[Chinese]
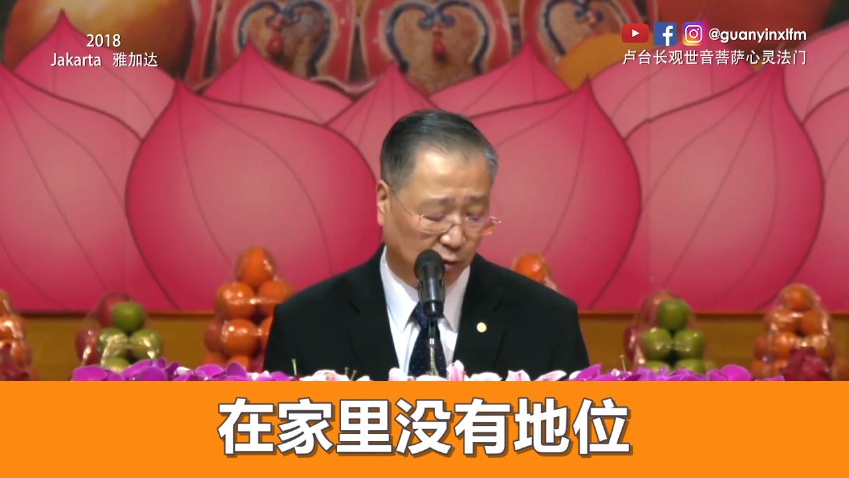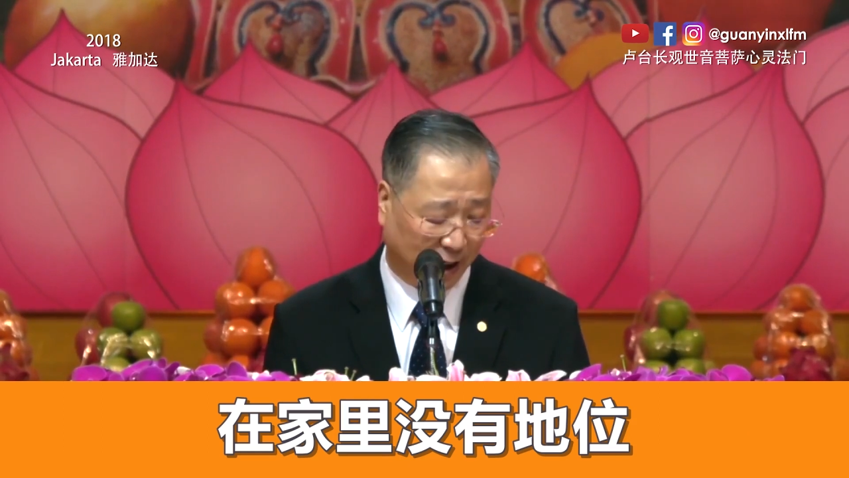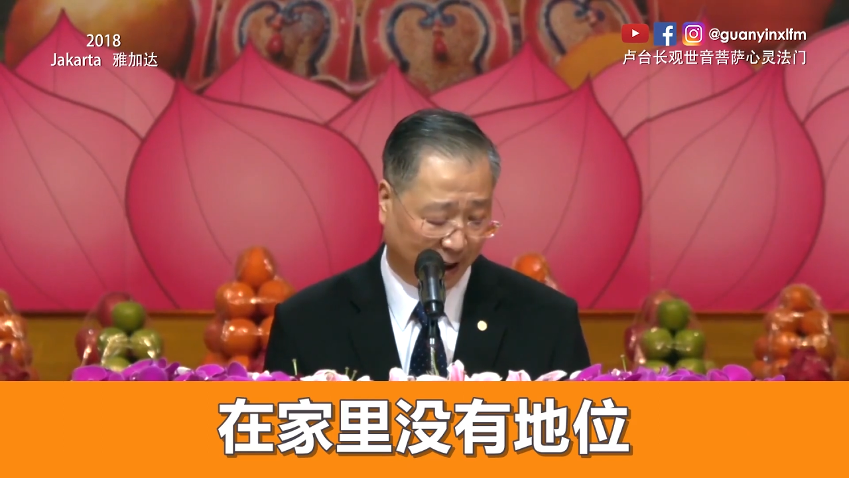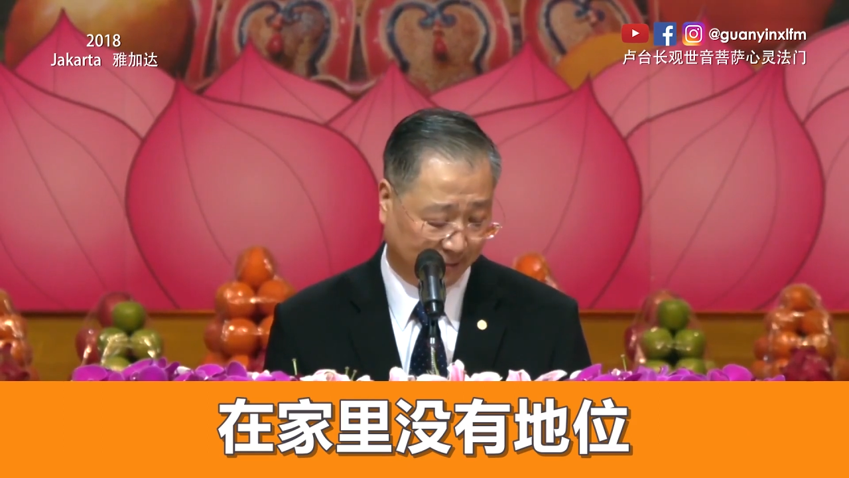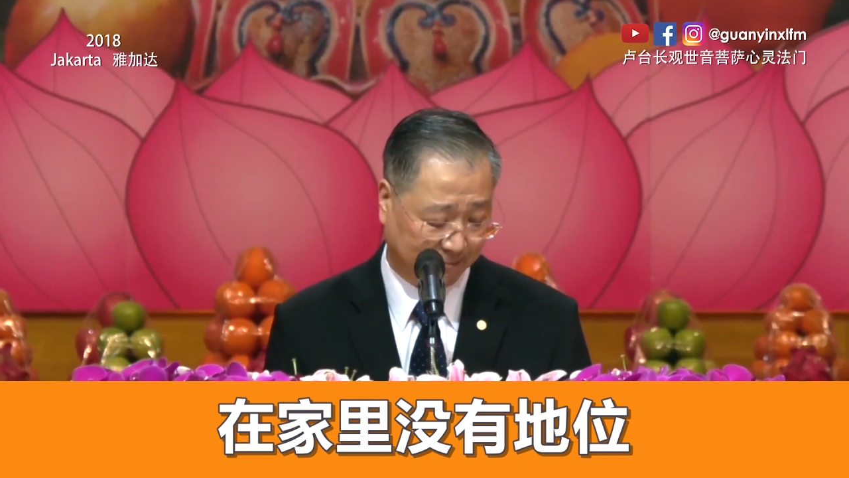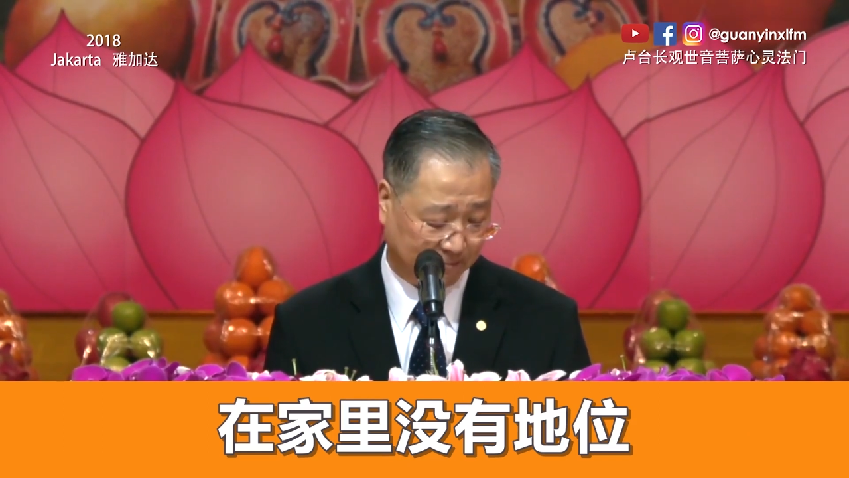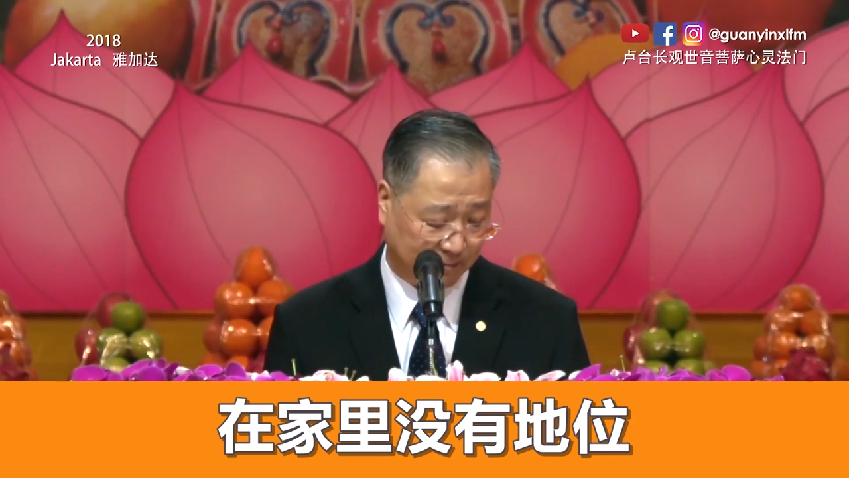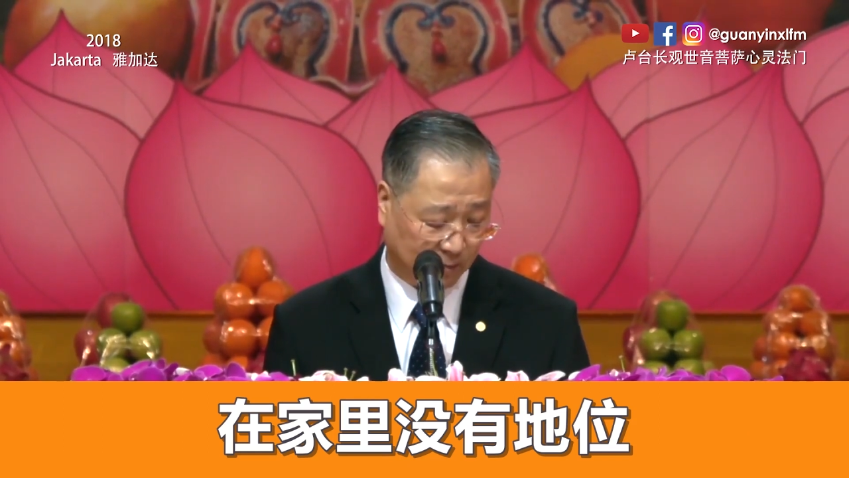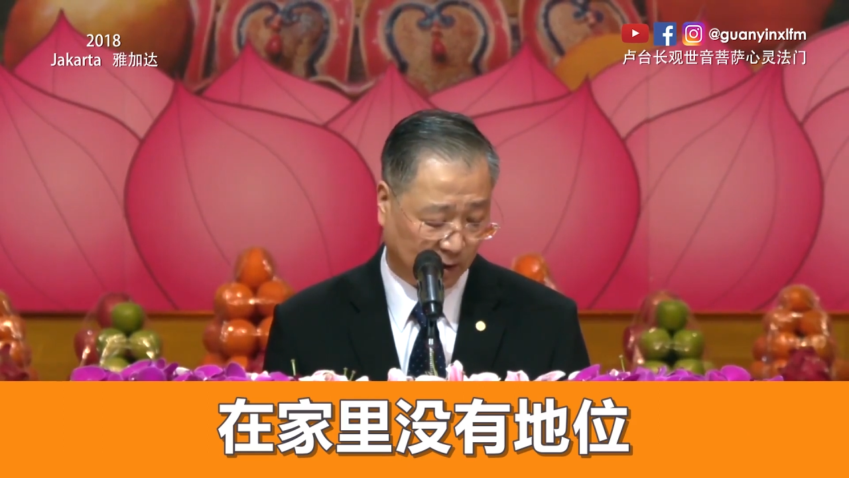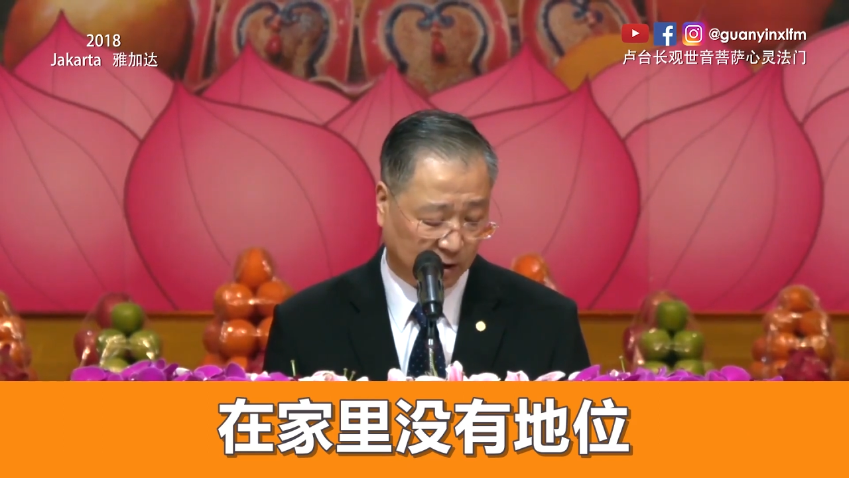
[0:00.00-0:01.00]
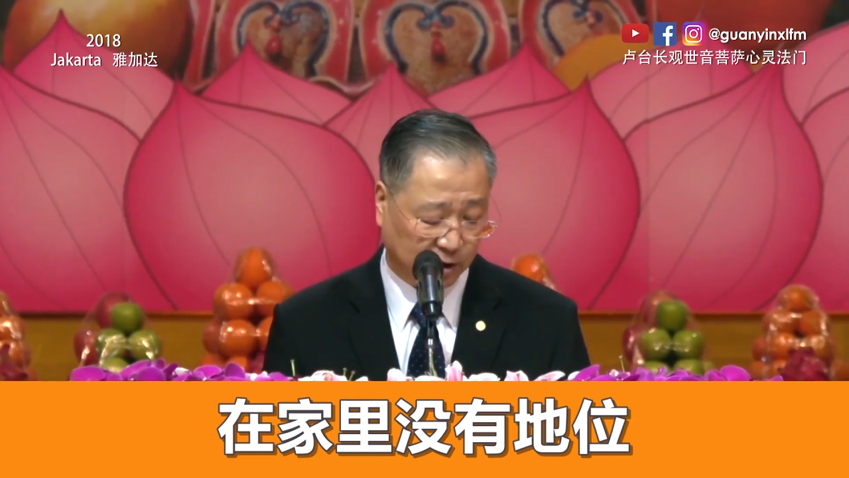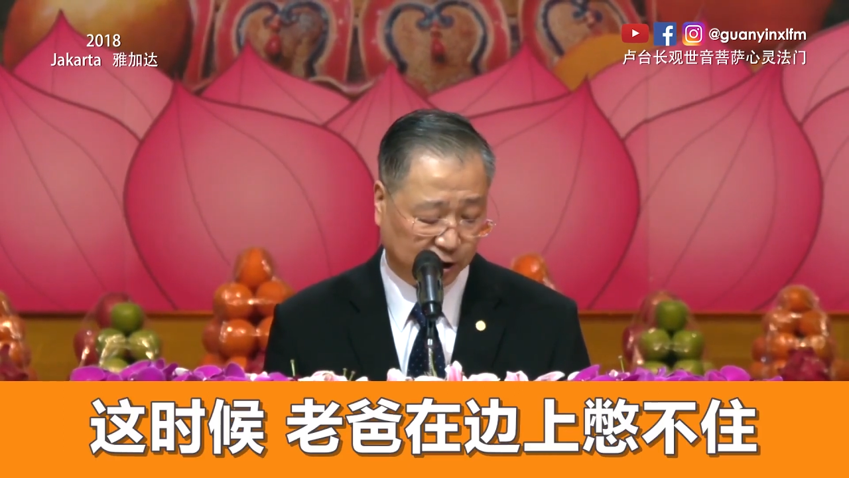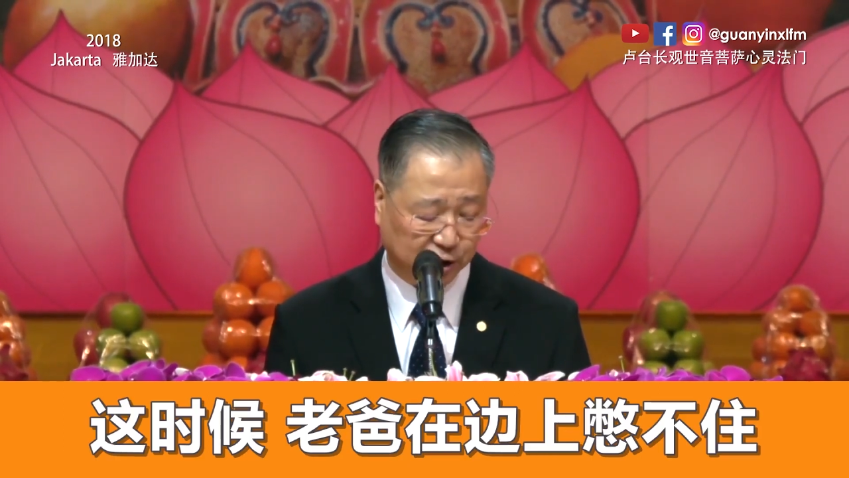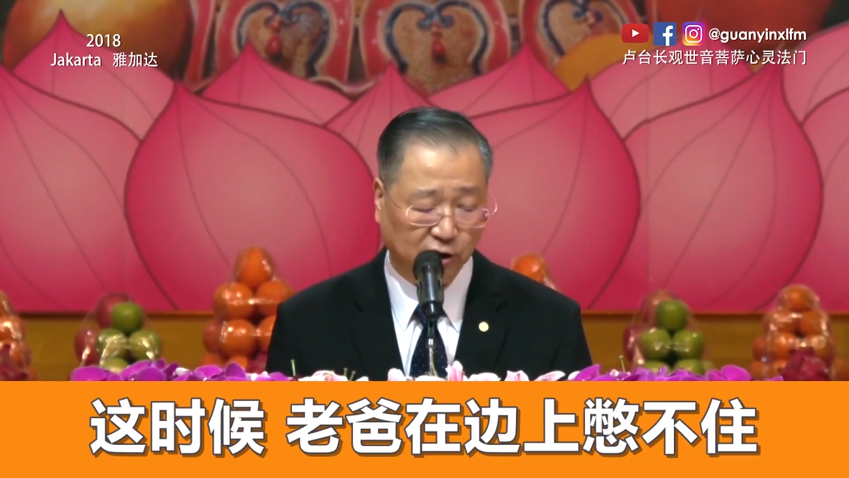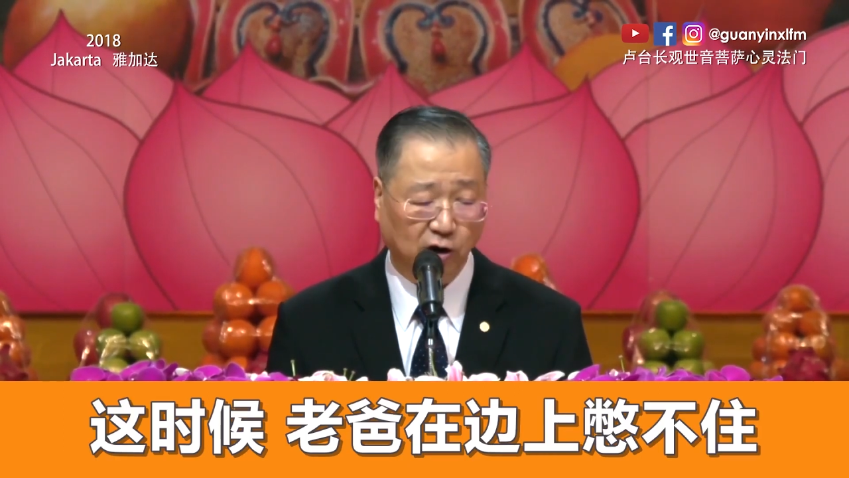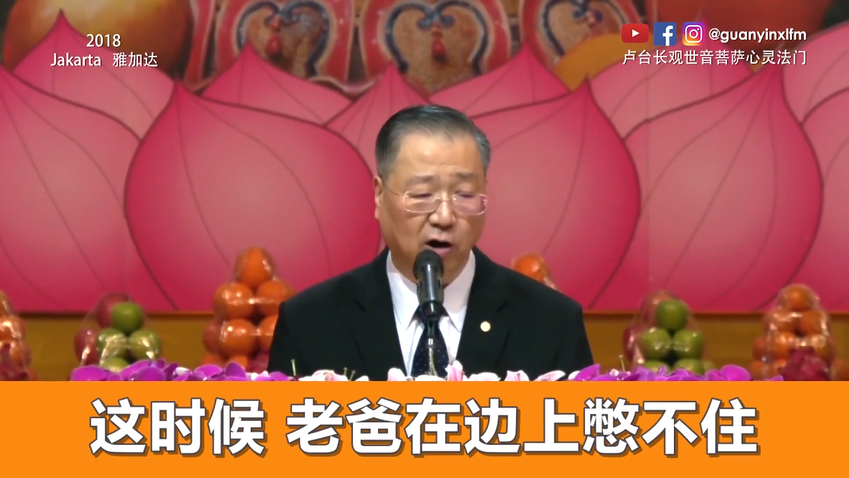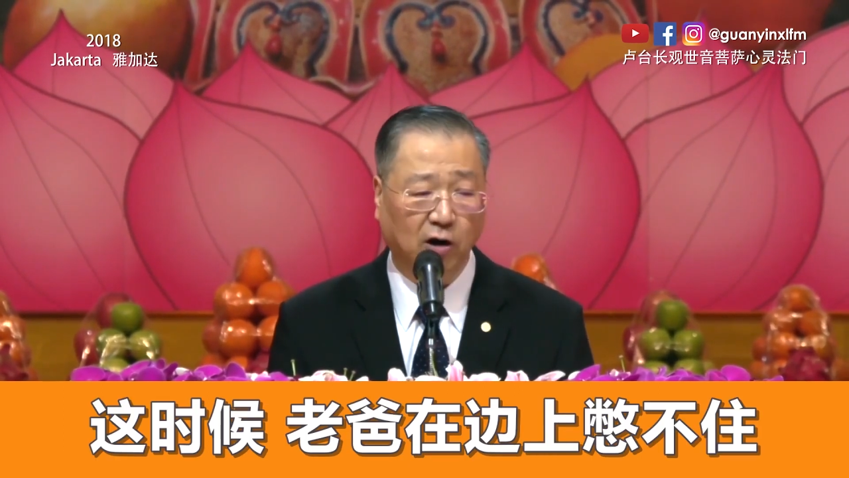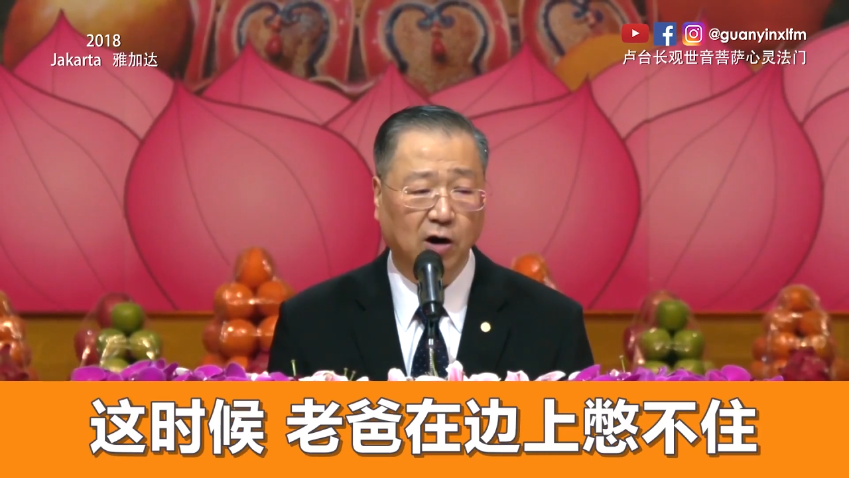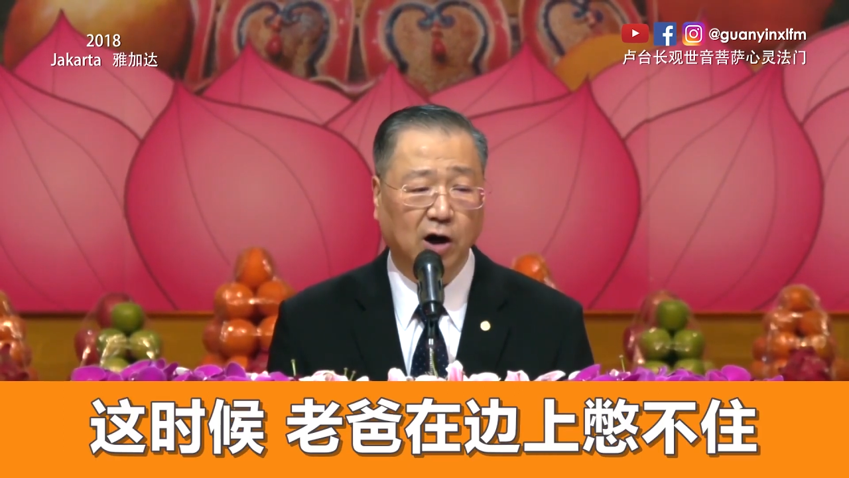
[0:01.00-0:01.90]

位。”这时候，